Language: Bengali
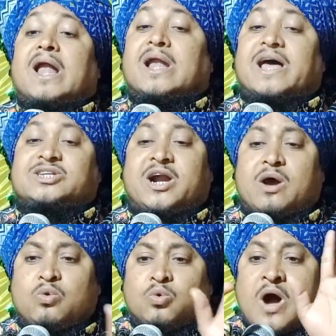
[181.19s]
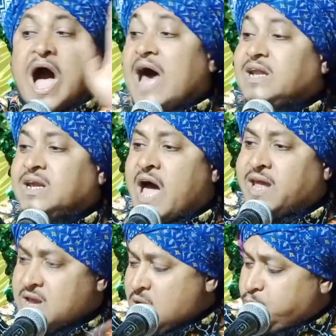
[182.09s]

আল্লাহ ছাড়া কোনো খালি নাই